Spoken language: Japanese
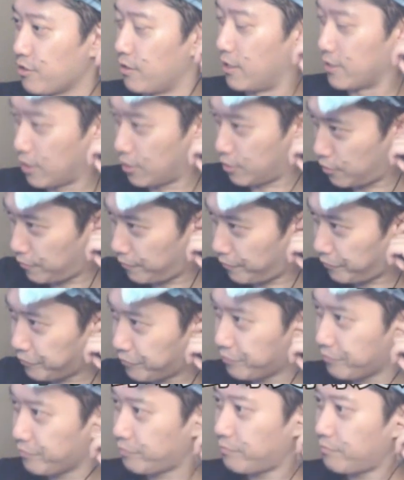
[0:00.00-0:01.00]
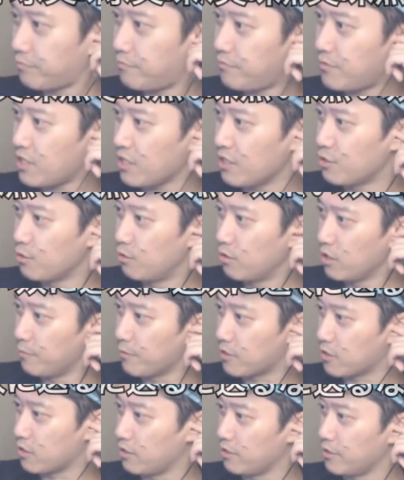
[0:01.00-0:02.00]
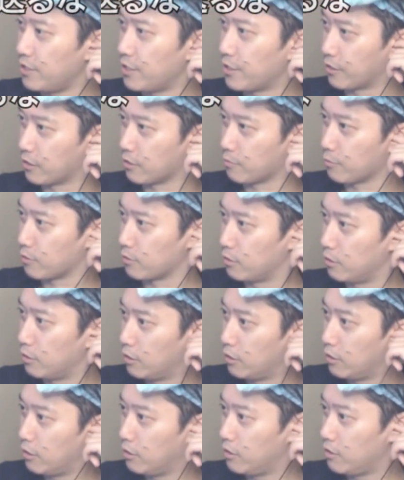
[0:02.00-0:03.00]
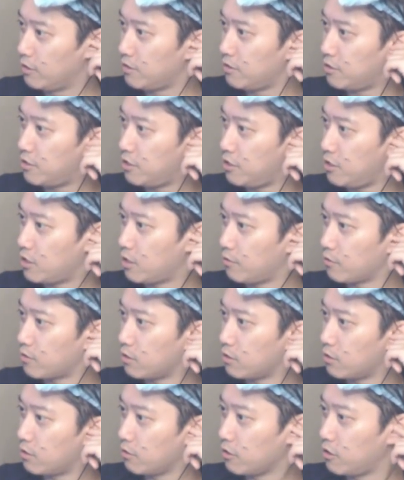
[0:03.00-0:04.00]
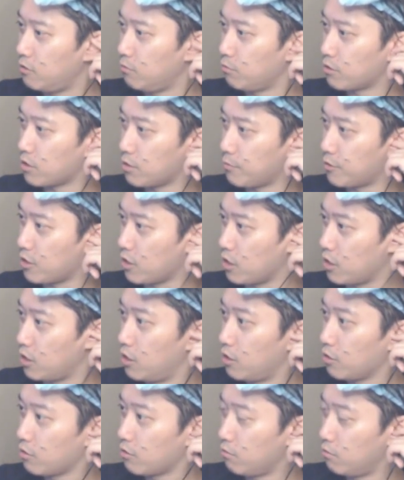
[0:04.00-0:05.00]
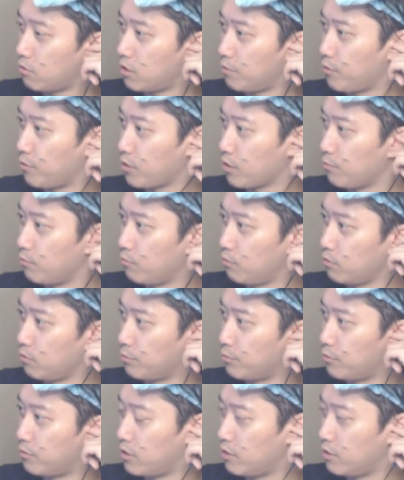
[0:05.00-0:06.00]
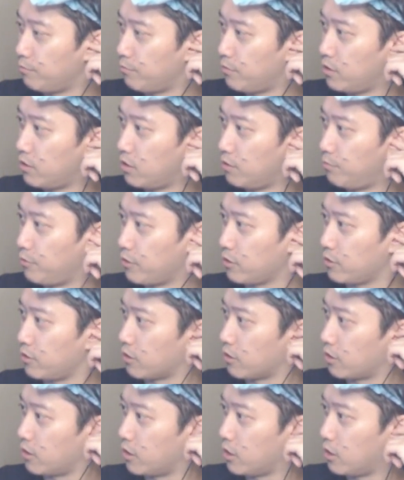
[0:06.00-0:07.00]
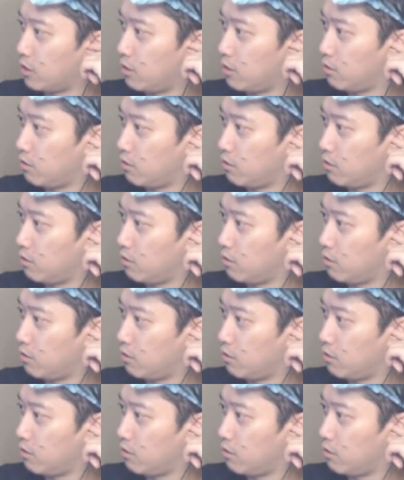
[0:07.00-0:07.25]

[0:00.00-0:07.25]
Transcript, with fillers: てる。あざす。ジロリアマさん、200円おします。ちいかわさん、昨日お疲れ様でした。今日からポケモン GO のモンハン版アプリが出たから、